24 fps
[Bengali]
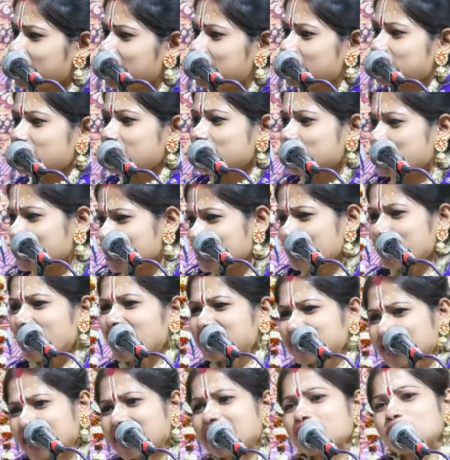কৃষ্ণের
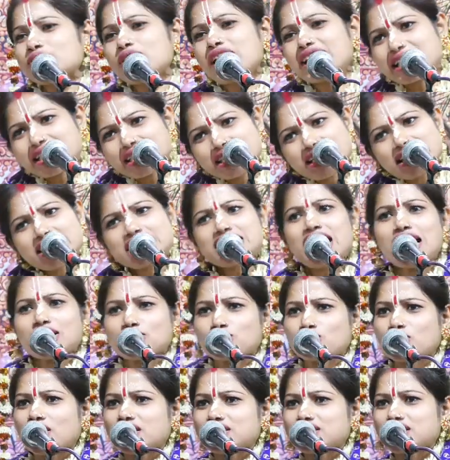মাতার কাছে তো একটা
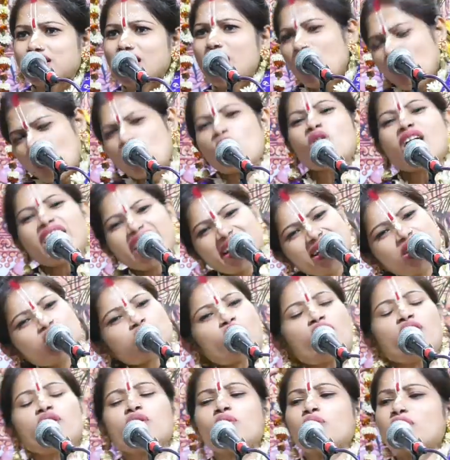সিংহাসন আছে ওখানেই
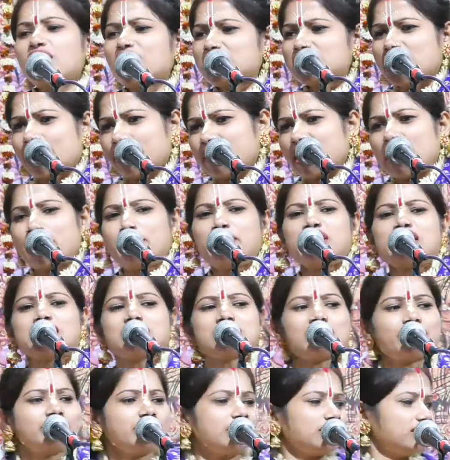শয়ন করলে ঝামেলা মিটে
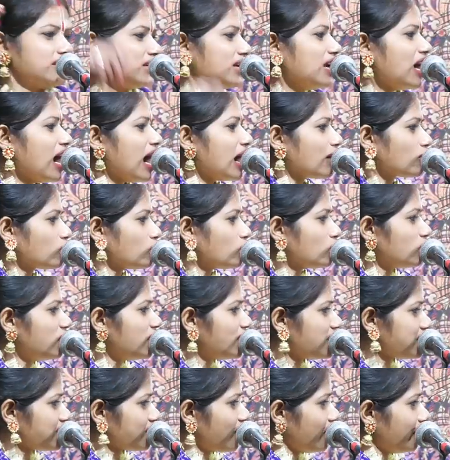যাবে আর কোনো
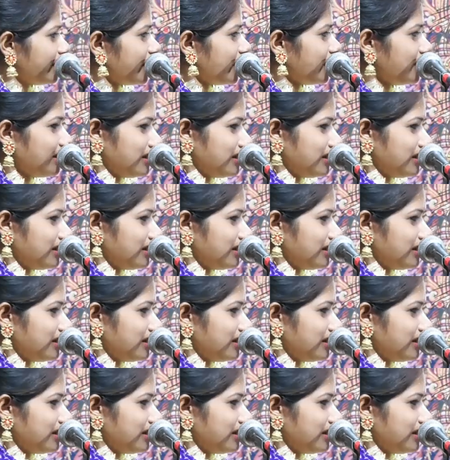রিক্স হবে না